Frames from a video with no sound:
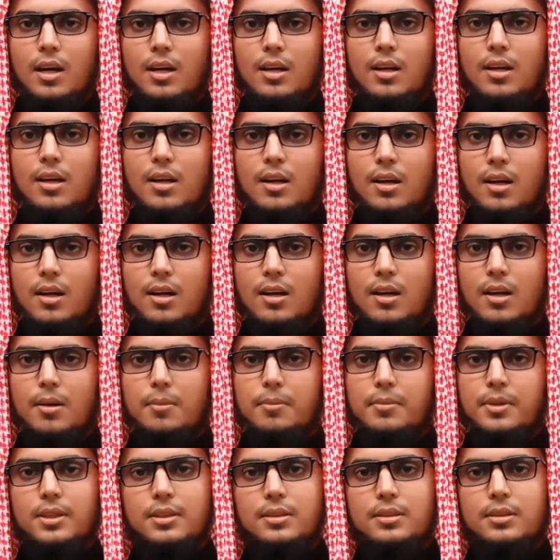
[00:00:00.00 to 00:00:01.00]
হালাল
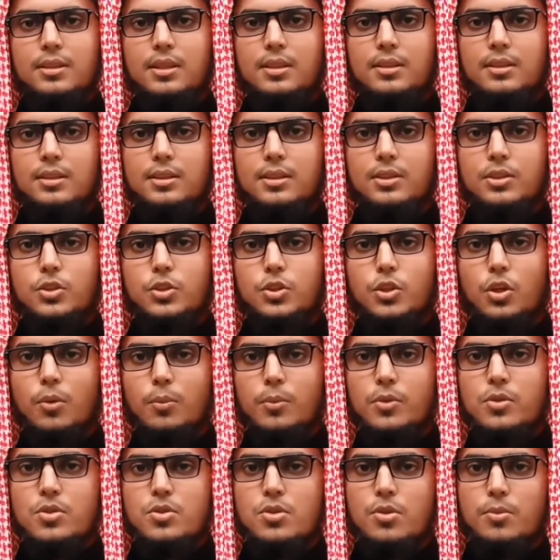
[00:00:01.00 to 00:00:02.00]
হারাম ইত্যাদি
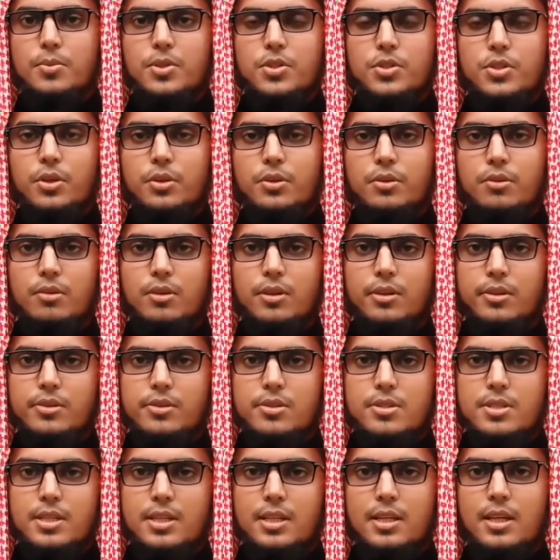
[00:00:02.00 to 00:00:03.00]
সমস্ত বিষয়গুলি
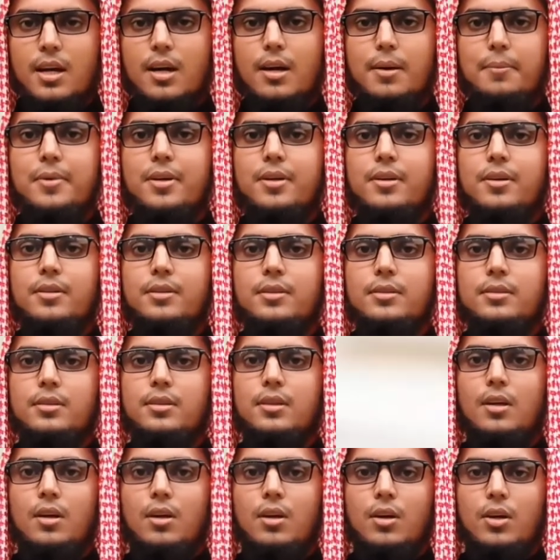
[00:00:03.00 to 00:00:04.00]
হচ্ছে আমানত
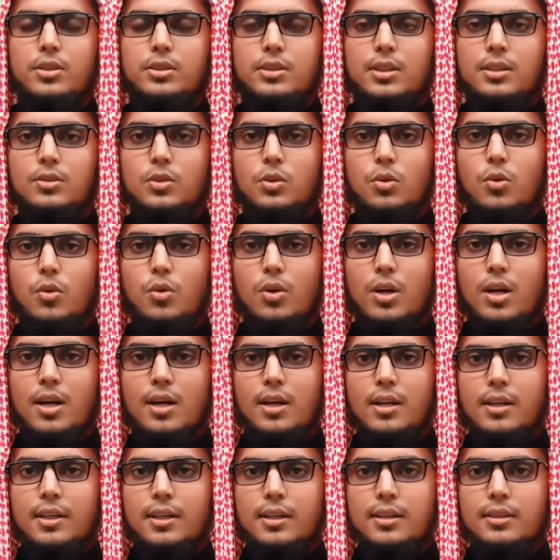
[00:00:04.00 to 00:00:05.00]
অর্থাৎ
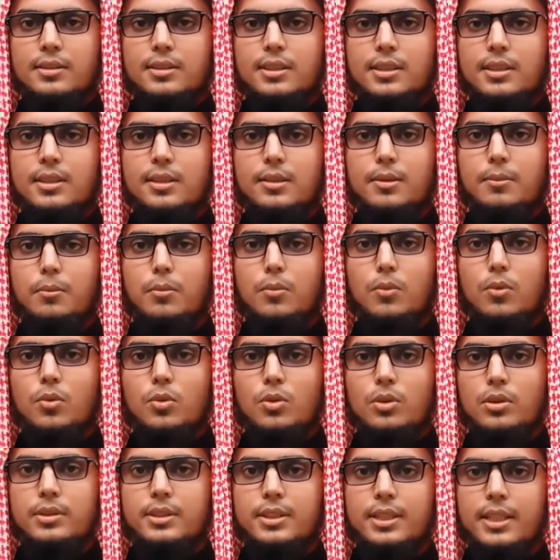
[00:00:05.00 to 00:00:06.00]
কোরআনের যে
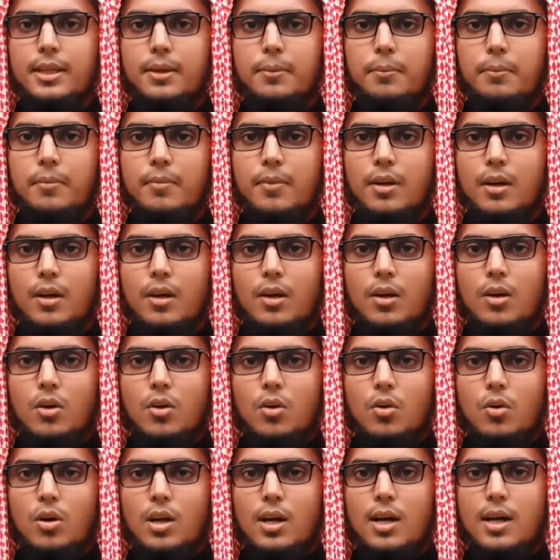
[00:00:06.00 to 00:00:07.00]
মূল থিম
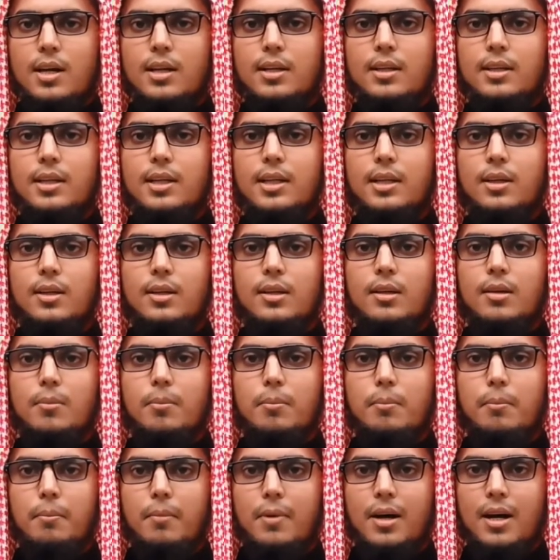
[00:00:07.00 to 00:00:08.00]
কোরআনকে
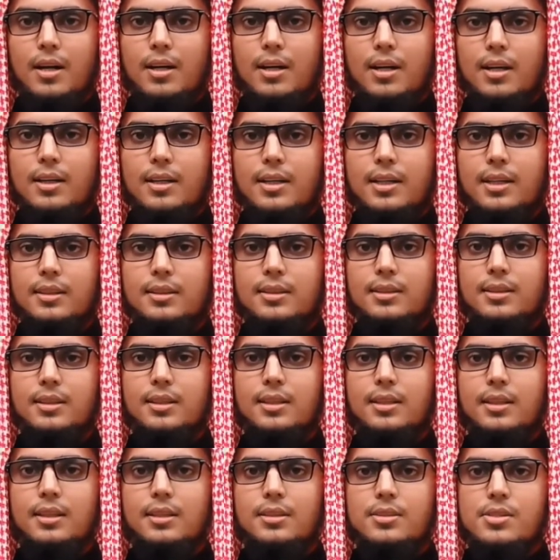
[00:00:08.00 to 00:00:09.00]
মানার
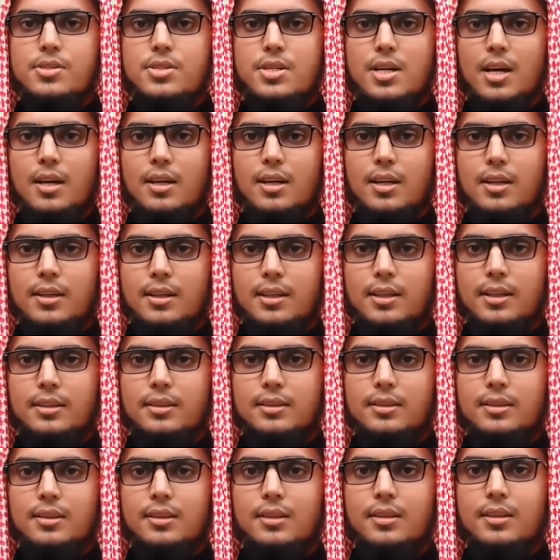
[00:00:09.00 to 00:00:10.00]
ক্ষেত্রে জানার
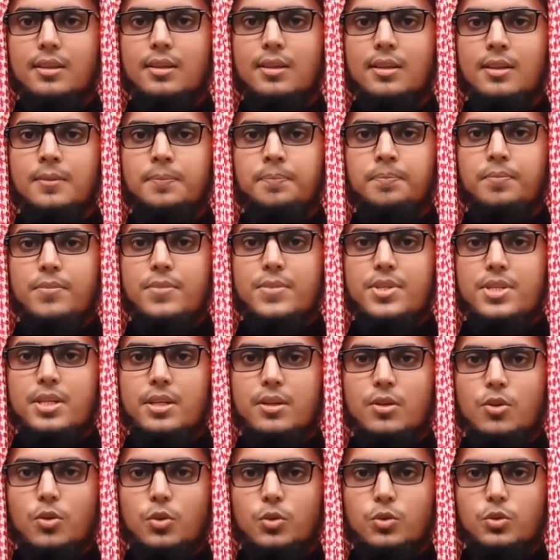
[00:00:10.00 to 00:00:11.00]
ক্ষেত্রে
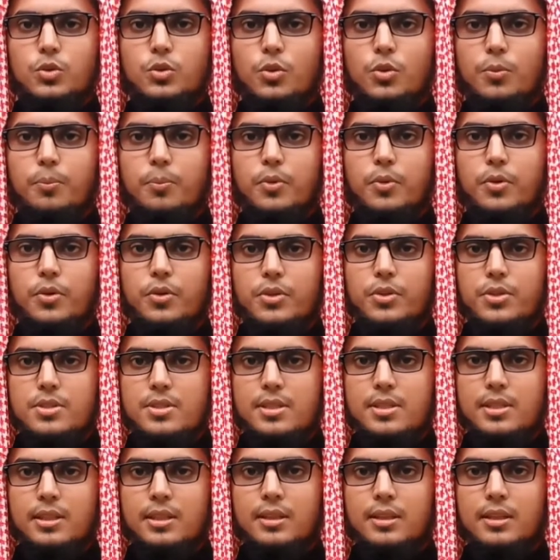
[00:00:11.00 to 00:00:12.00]
যে কর্তব্য
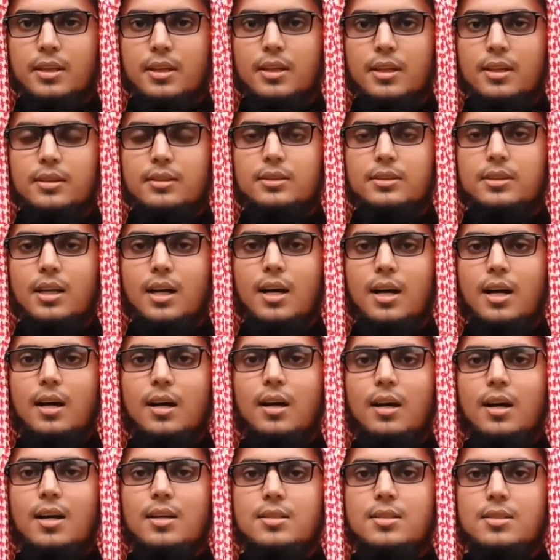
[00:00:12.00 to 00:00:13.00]
রয়েছে তা
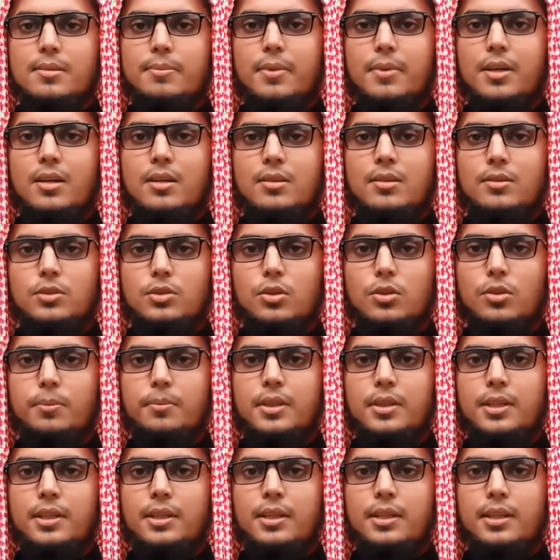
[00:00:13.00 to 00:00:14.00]
আসমান
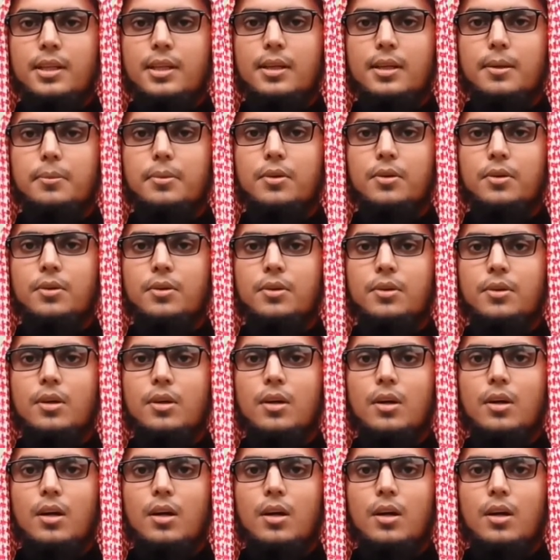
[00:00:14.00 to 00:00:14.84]
জমিন এবং